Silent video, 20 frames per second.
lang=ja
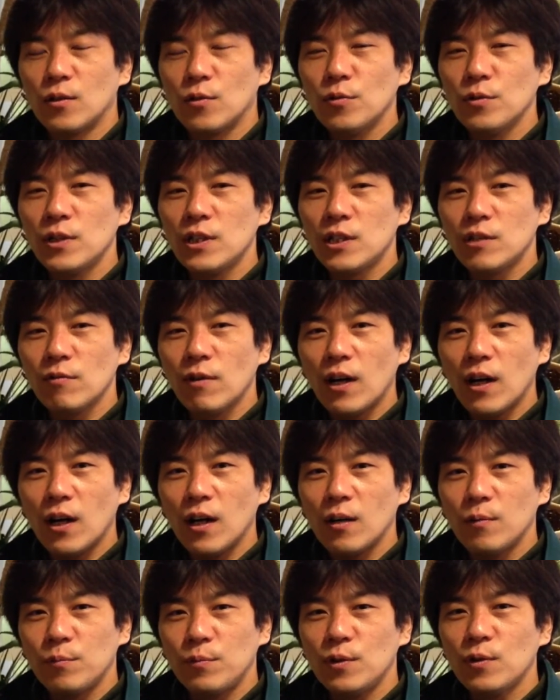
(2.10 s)
こんにちは
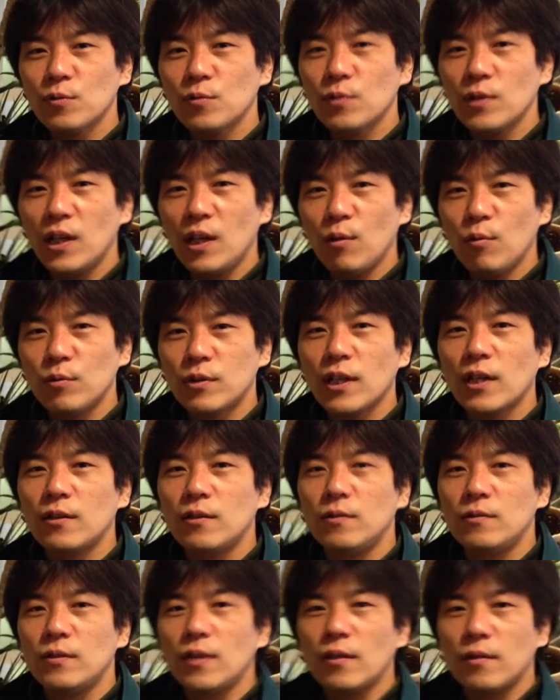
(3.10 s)

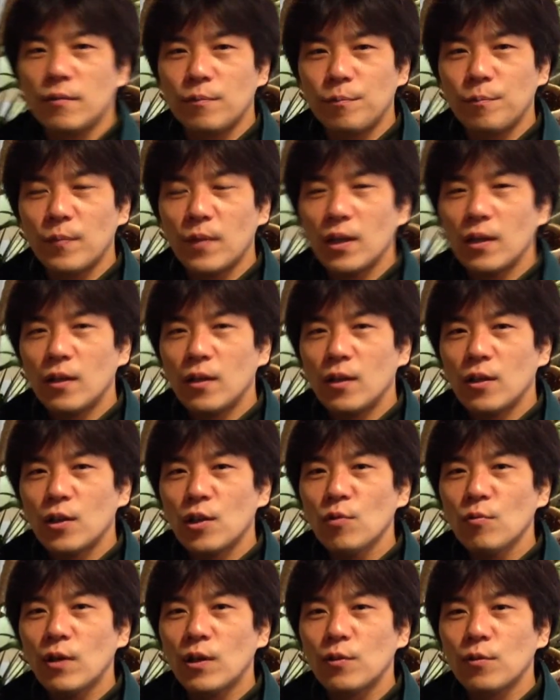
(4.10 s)
プロトリーフチャンネルです
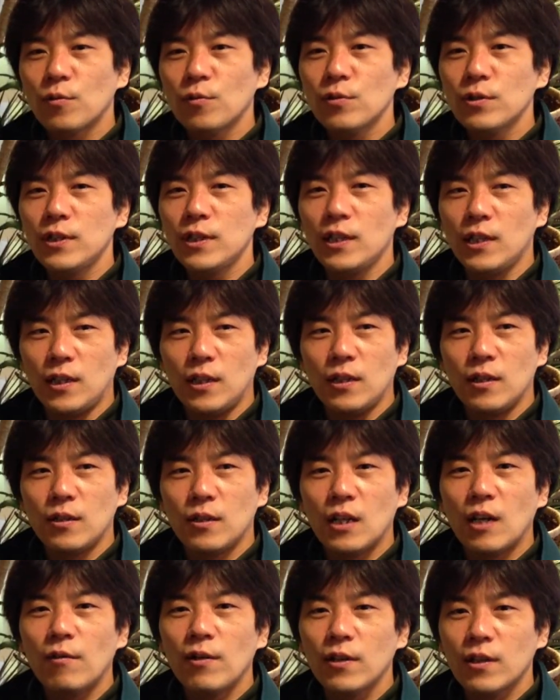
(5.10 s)
今日はあの少し
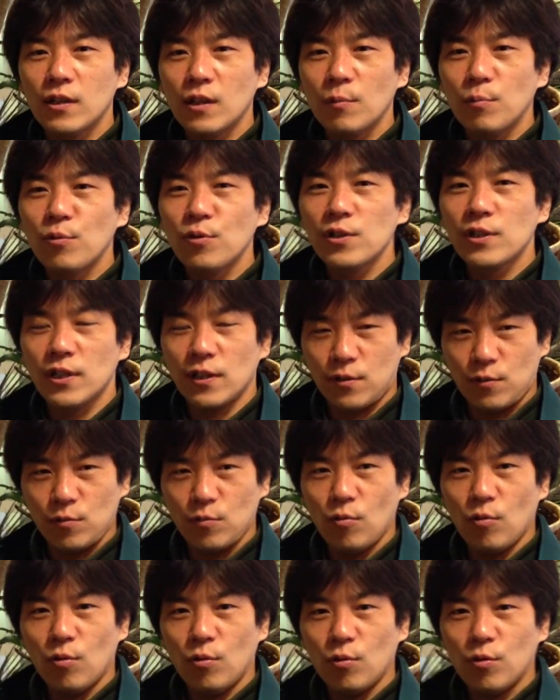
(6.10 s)
変わったポリシャス
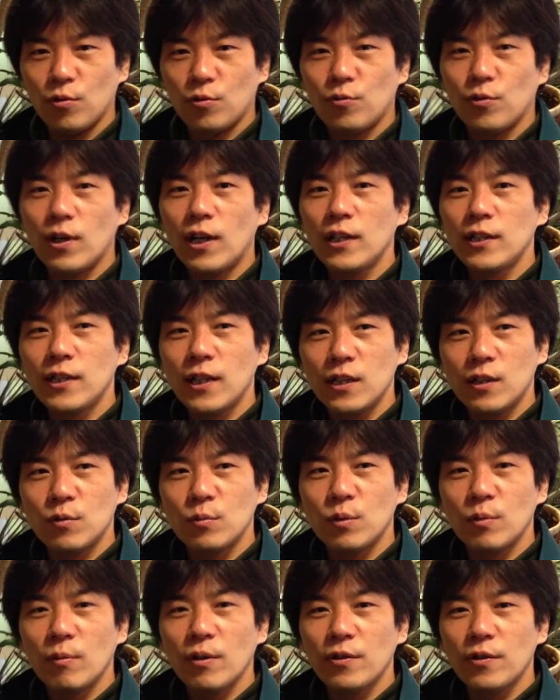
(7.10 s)
をご紹介したいと
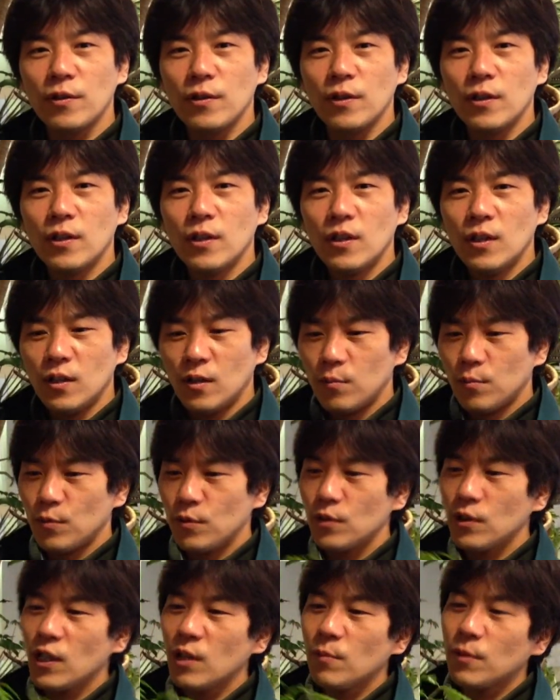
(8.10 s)
思います
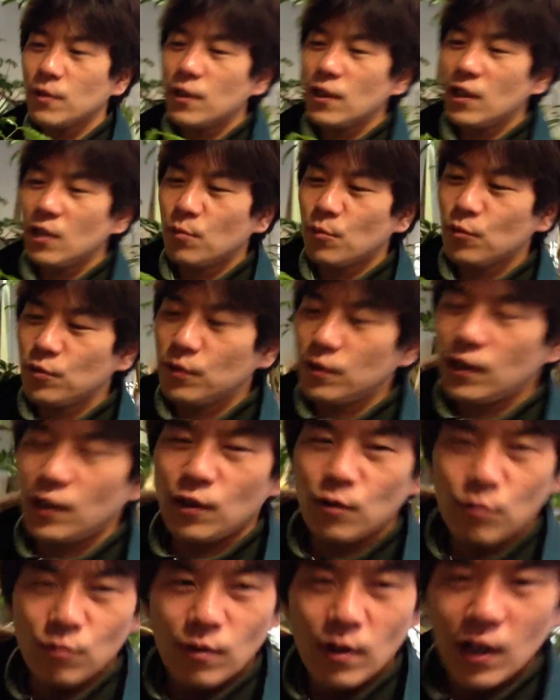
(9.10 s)
僕が今手に持ってる
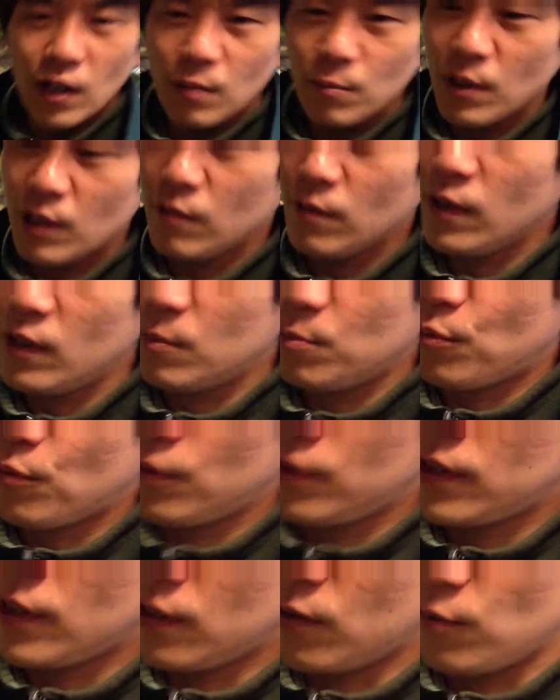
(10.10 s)
のは、まあ、いわゆる
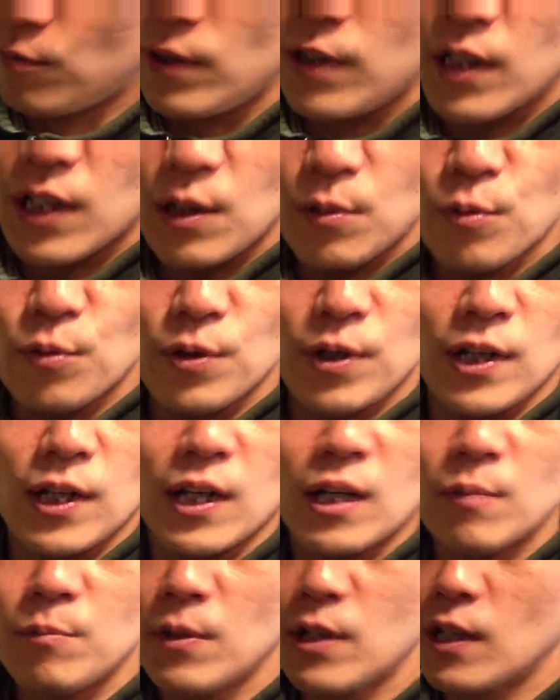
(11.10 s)

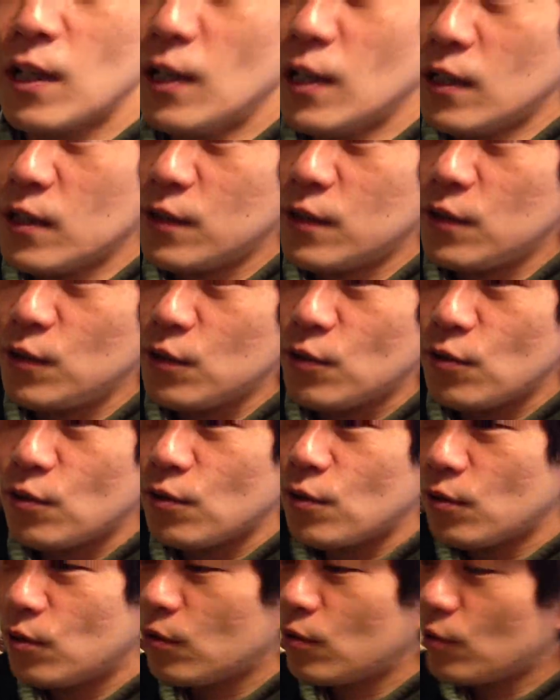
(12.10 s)
ポリシャスフィリキフォリア、まあ、通
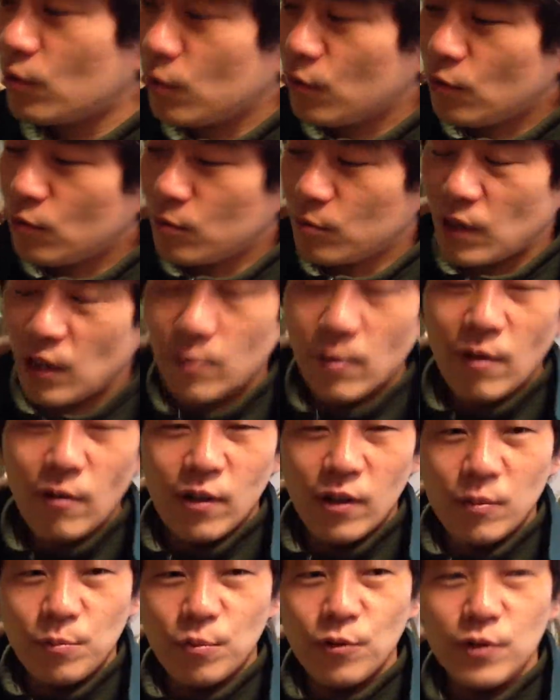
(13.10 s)
常よく出
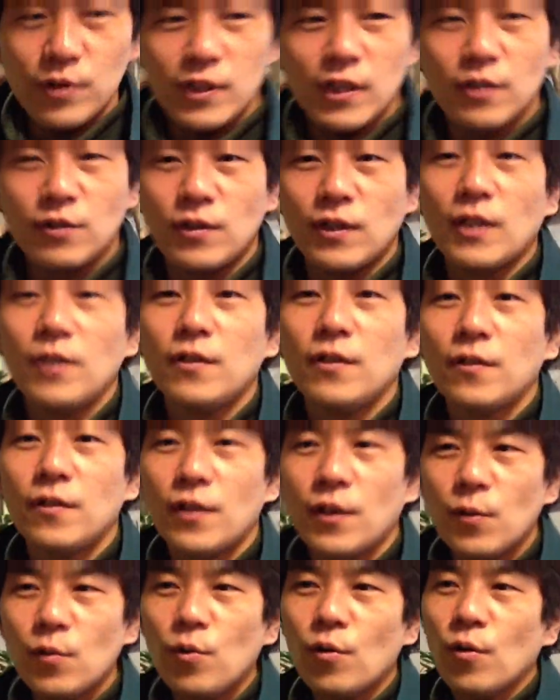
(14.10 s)
回るポリシャスなんです
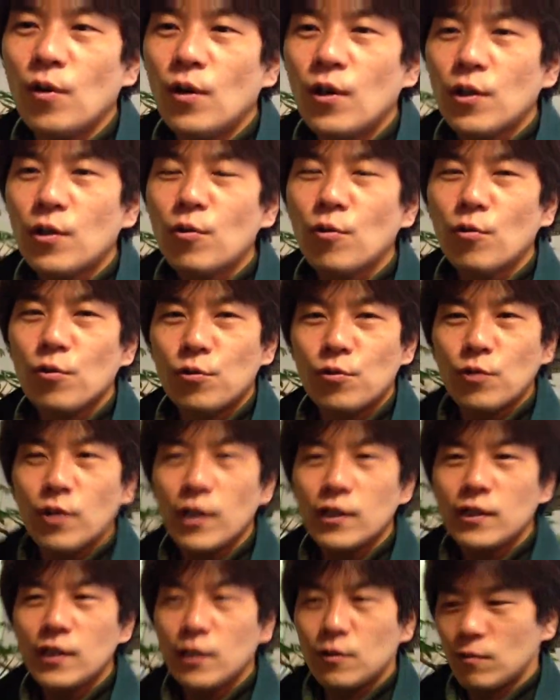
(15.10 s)
けど今日ご紹
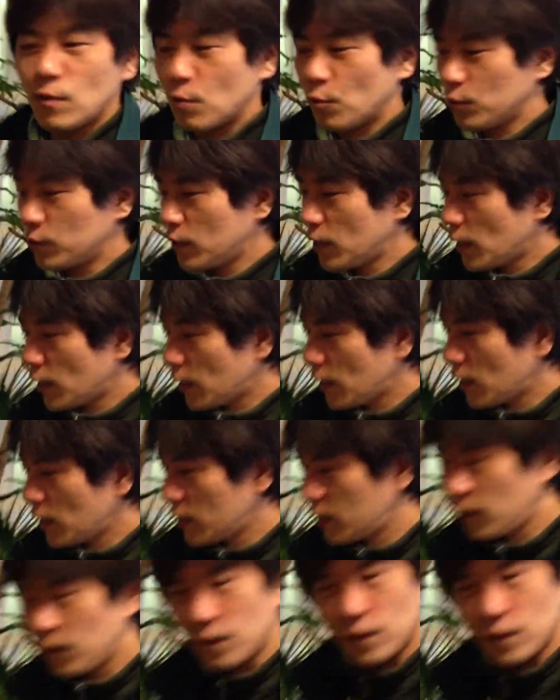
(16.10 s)
介したいのはこちらで